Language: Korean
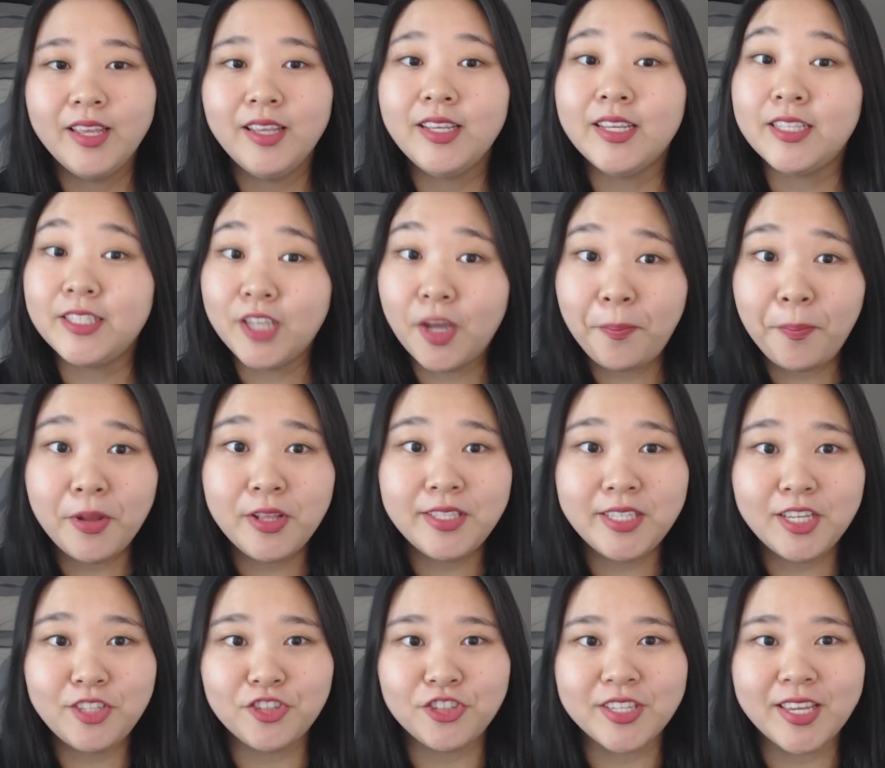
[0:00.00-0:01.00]
그 첫
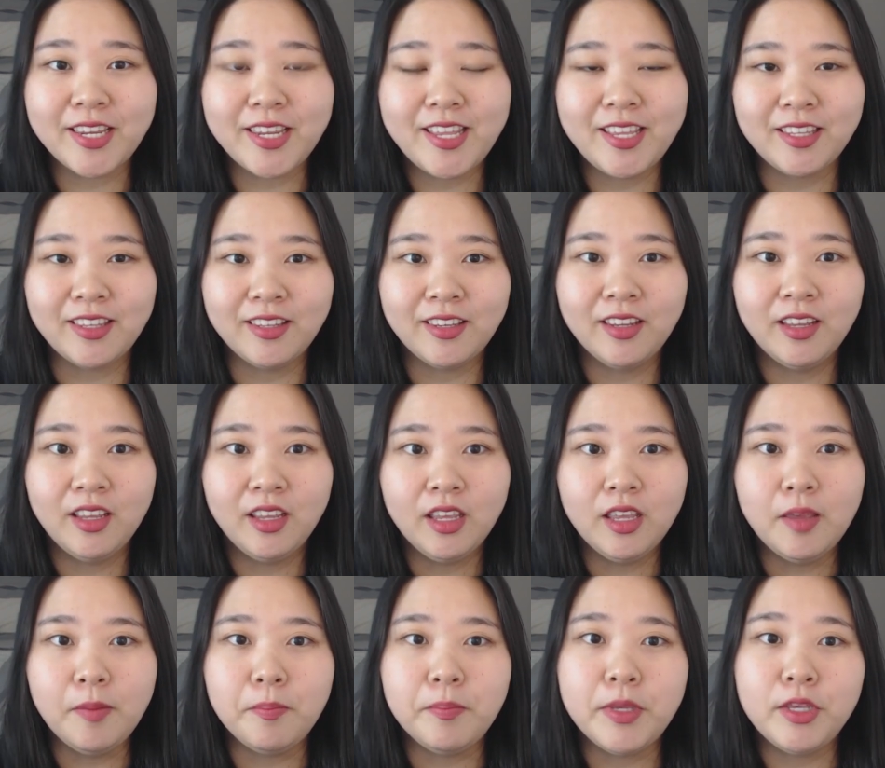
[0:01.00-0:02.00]
번째 주제는
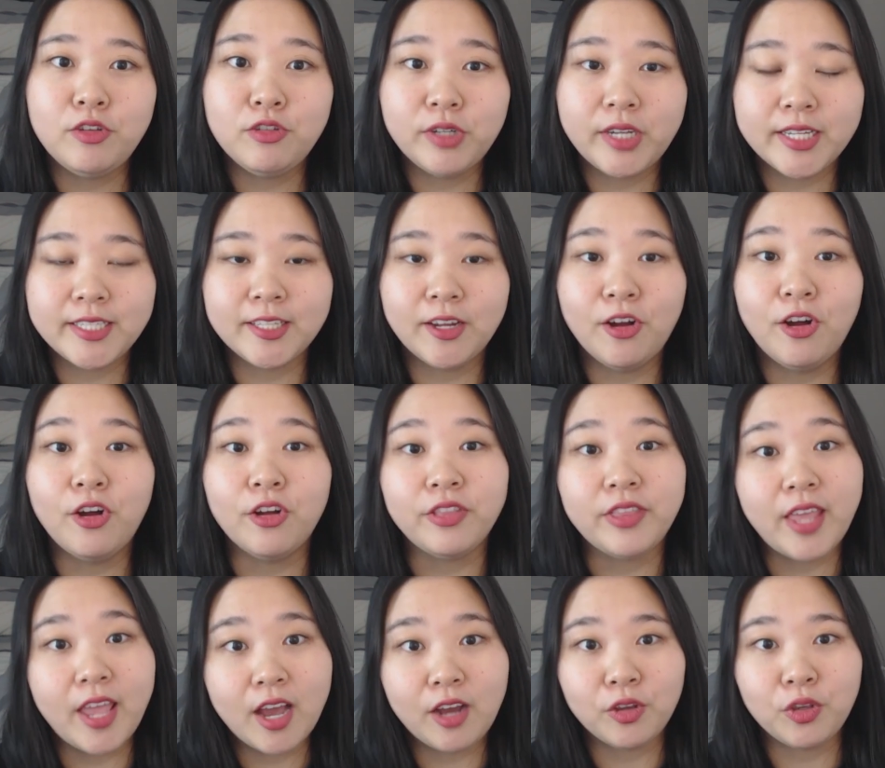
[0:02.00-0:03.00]
미국에서
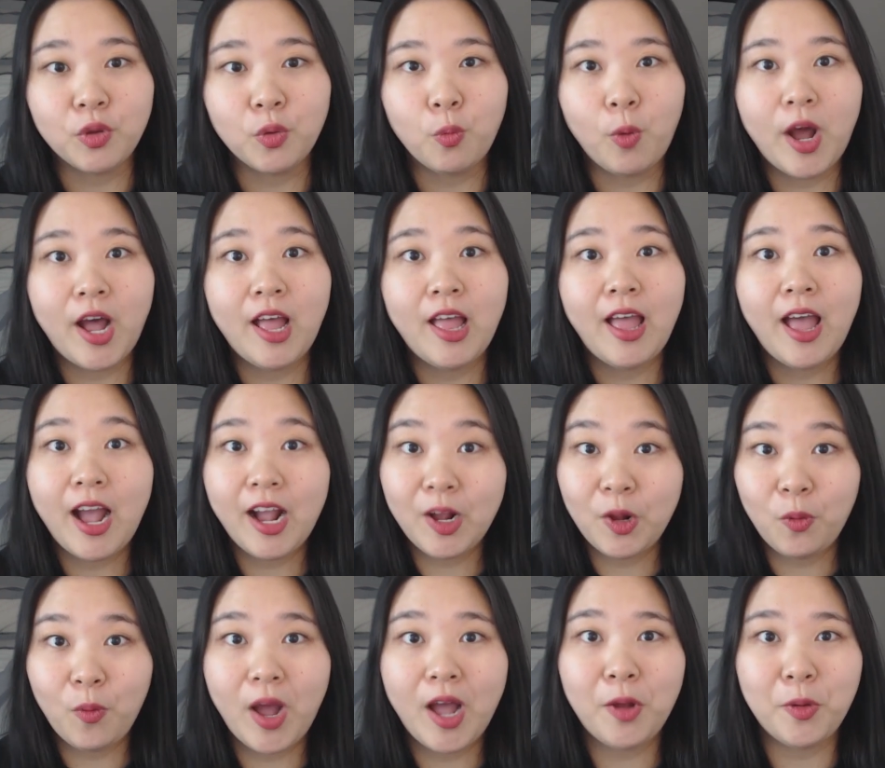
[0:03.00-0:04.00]
대학교와
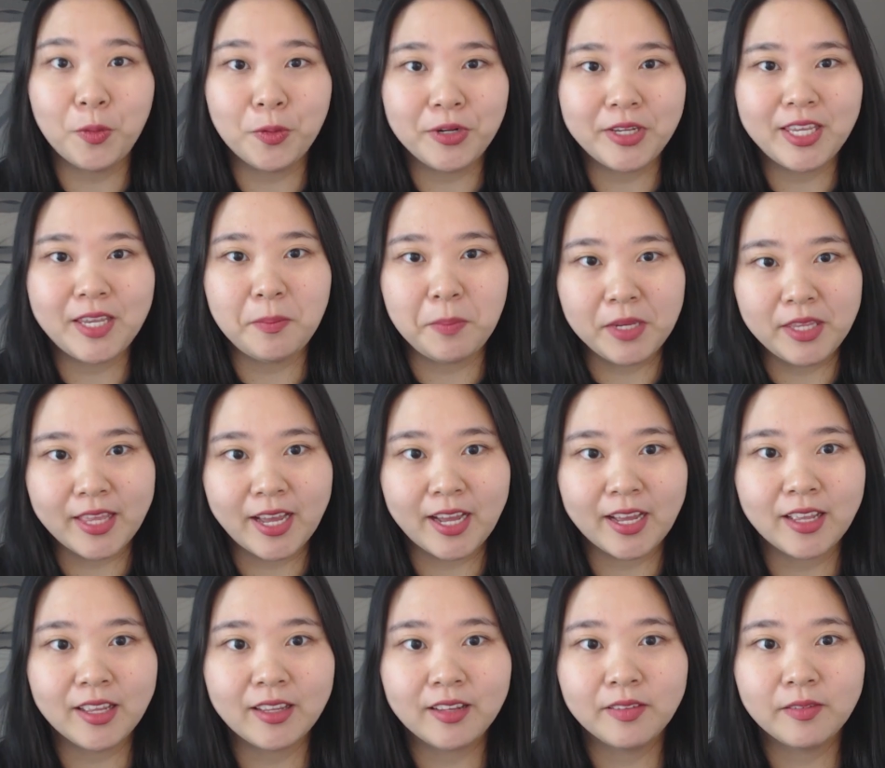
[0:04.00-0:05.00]
학과
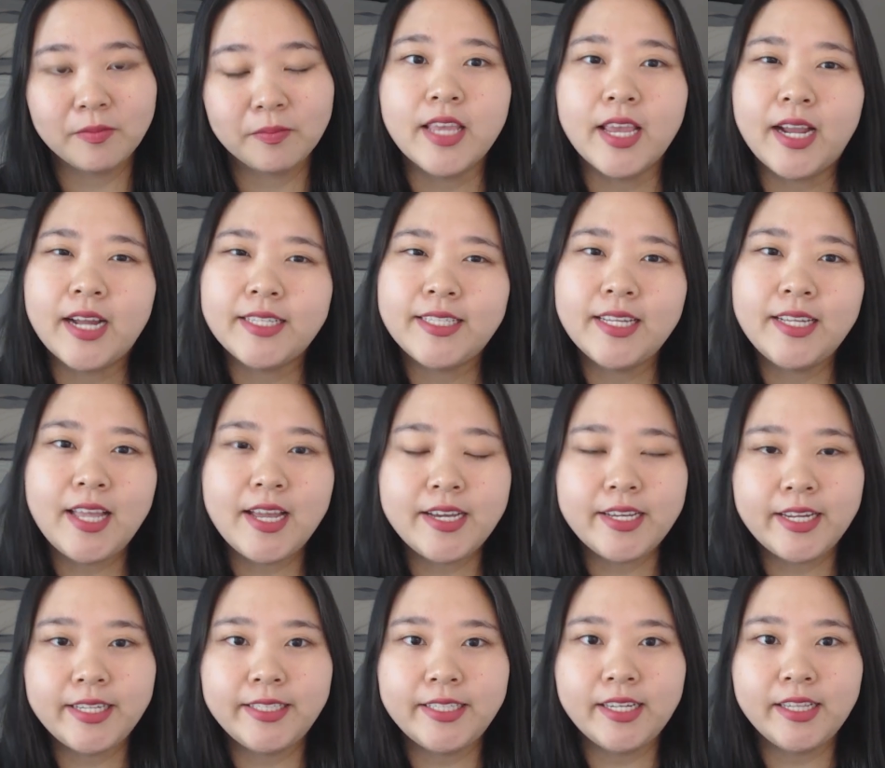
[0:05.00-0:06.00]
고르기입니다. 제가
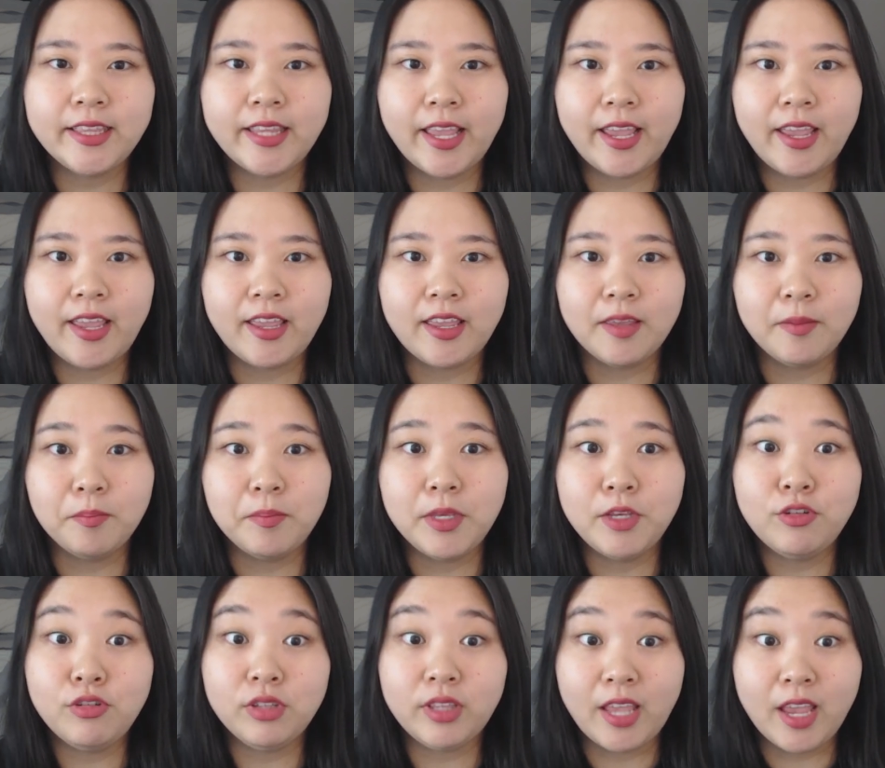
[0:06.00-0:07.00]
생각을 했을 때
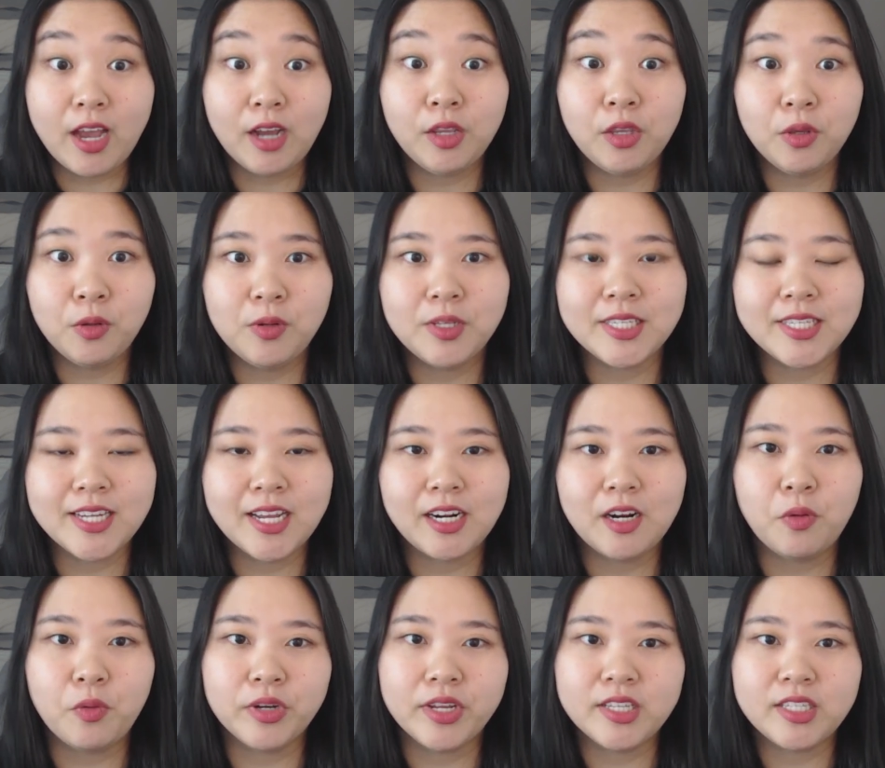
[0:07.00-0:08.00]
미국 대학교로
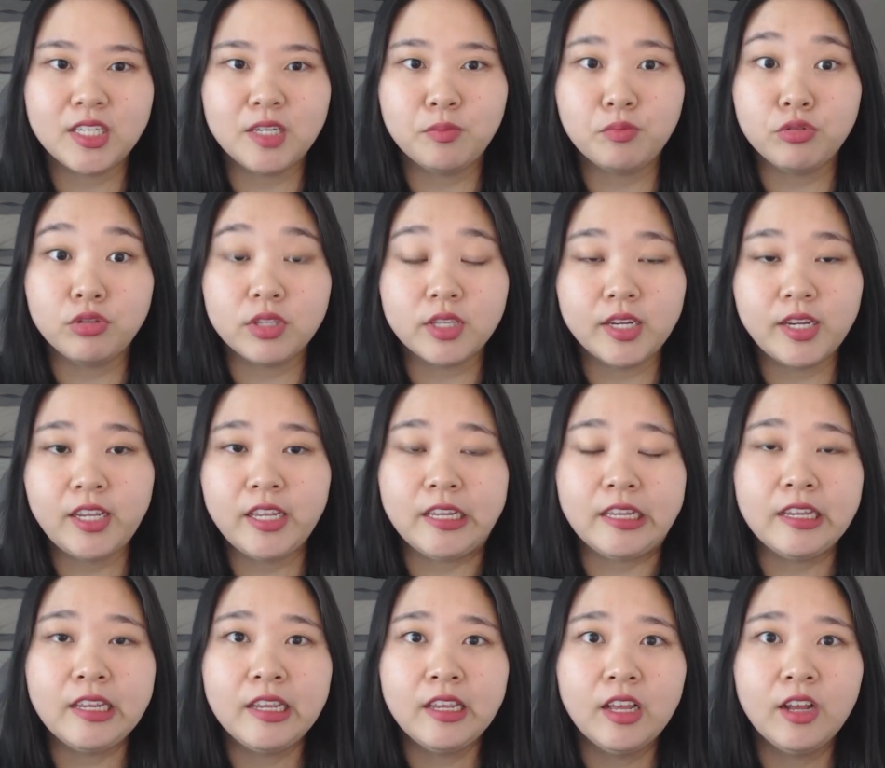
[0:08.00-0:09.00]
진학을 원하시는
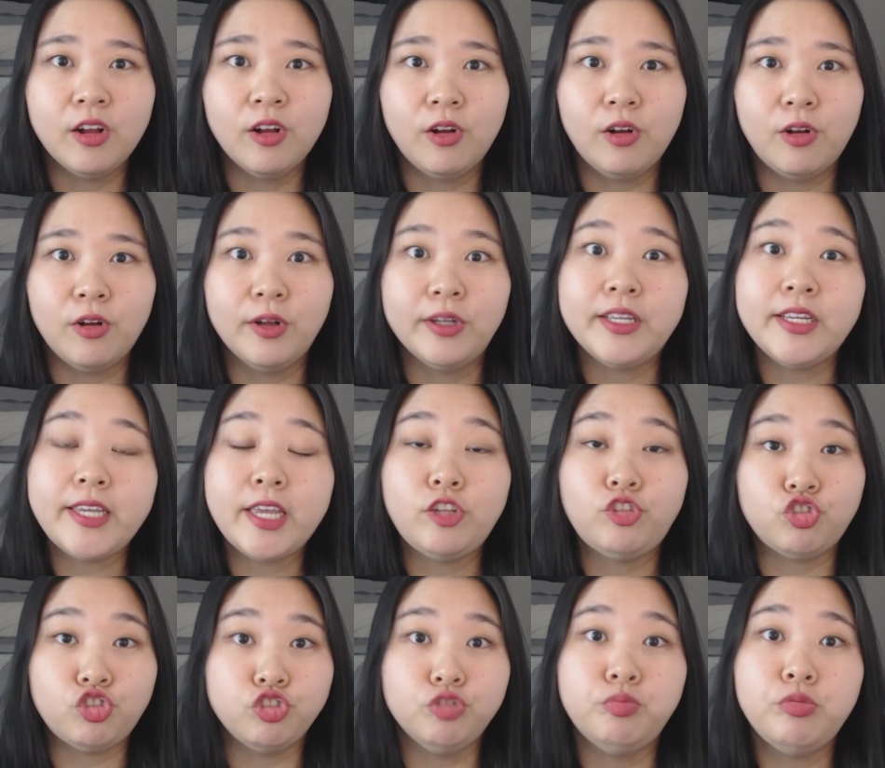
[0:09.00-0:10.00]
분들은 어, 크게
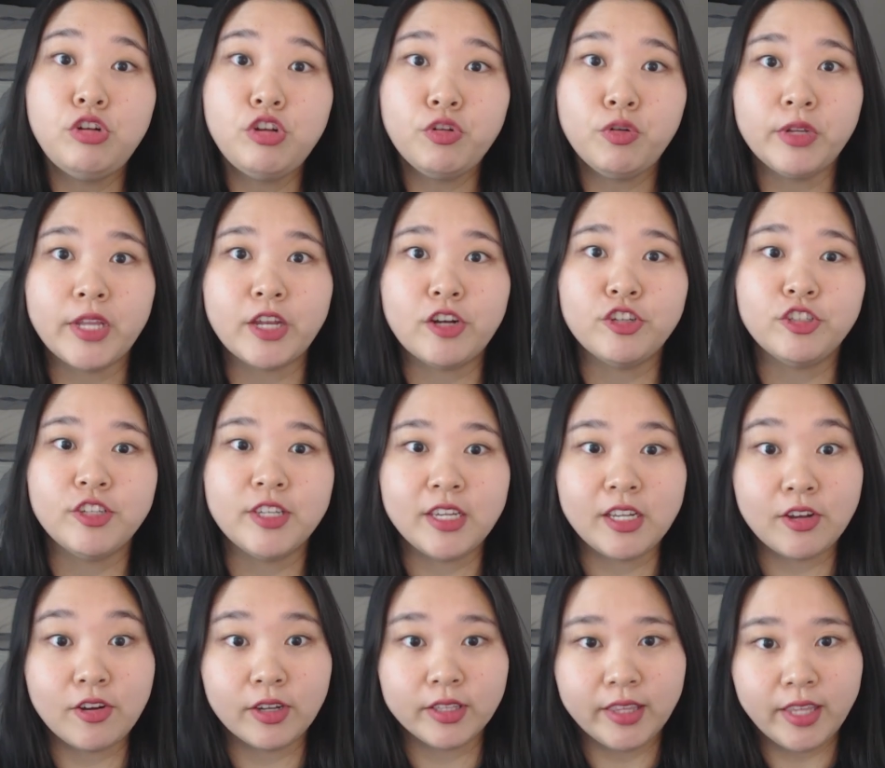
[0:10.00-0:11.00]
주 분류로 나눌 수
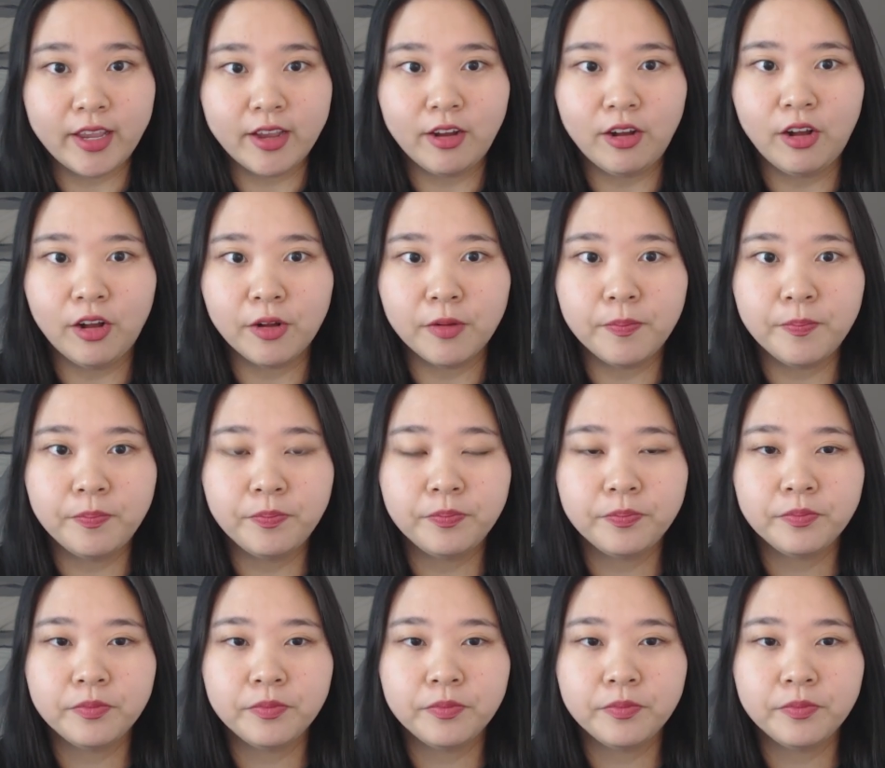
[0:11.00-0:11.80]
있는 것 같아요.